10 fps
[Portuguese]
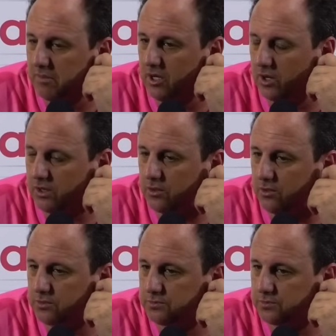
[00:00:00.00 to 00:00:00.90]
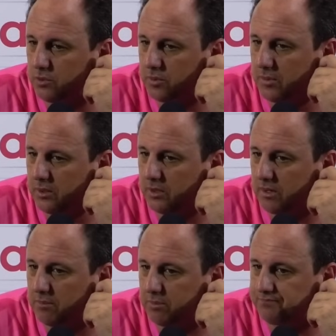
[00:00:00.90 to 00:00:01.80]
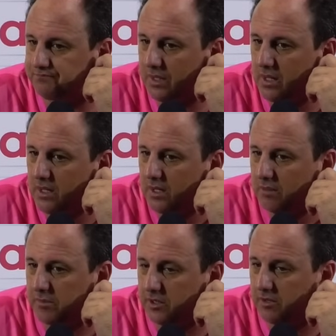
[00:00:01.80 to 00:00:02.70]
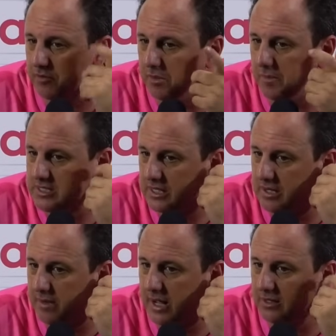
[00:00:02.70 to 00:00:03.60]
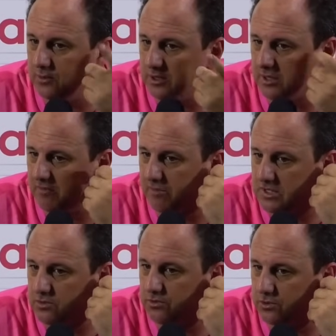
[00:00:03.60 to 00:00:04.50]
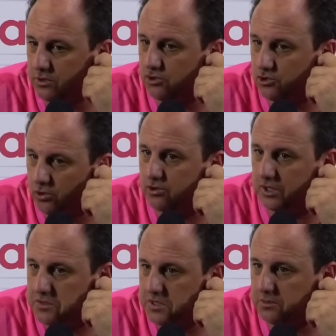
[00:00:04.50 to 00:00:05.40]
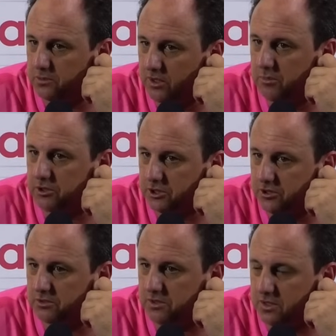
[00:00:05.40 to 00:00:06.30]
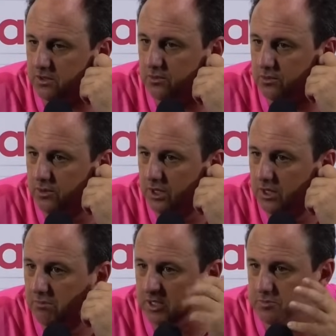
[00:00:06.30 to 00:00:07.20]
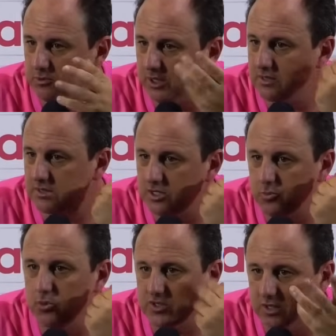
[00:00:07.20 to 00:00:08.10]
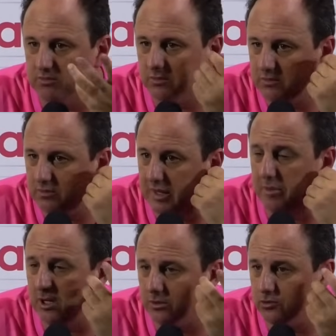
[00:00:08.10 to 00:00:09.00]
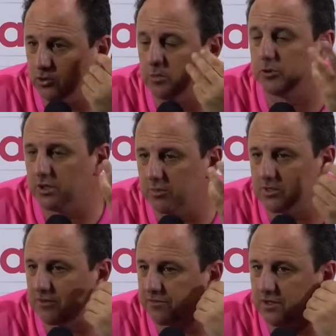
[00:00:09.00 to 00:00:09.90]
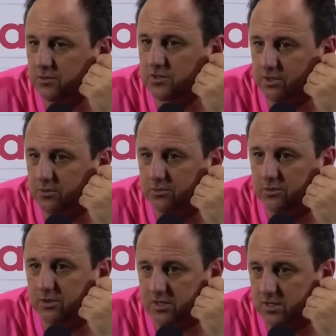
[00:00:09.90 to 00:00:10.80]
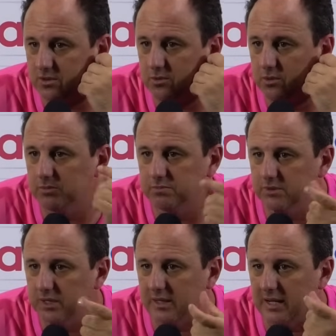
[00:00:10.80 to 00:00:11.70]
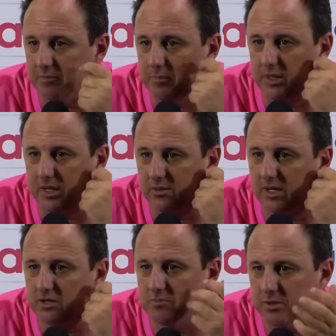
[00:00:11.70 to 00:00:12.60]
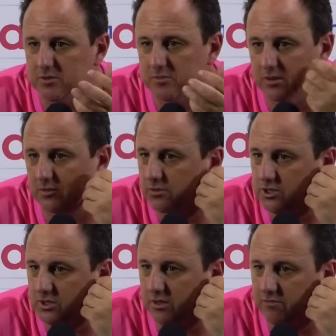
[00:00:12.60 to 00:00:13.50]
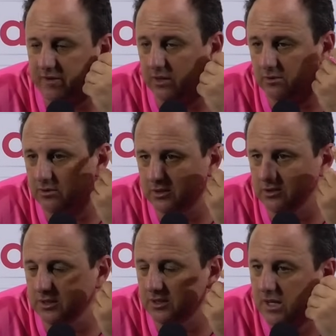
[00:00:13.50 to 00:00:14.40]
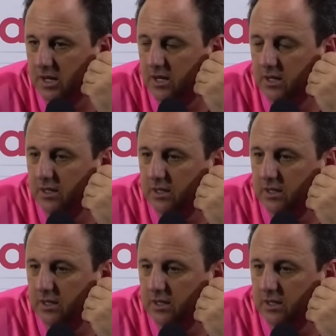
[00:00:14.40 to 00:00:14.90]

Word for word: bem melhor que o, que o primeiro tempo. O primeiro tempo foi bem mais equilibrado, o Inter teve mais controle de jogo. Já no segundo tempo, acho que a gente conseguiu, mesmo antes da expulsão, estar tá melhor no jogo. Poderíamos ter feito o segundo, o terceiro gol. Detalhe pequeno, né? De impedimento, de falta, de.